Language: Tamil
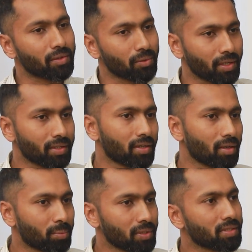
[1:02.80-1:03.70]

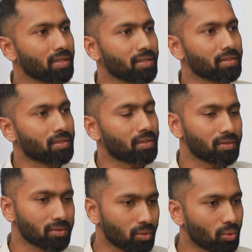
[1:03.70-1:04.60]
க்யூரேட்டடாக
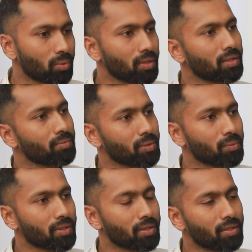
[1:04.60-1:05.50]
பர்சனலைஸ்டாக ஸ்லோவாக தான் வி
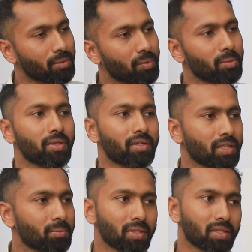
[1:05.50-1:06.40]
வில் இம்ப்ளிமெண்ட்
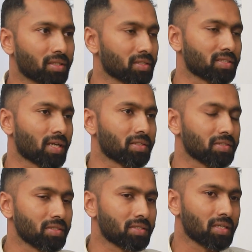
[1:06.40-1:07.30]
ட்ரீட்மெண்ட் ஸ்ட்ராட்டஜிஸ்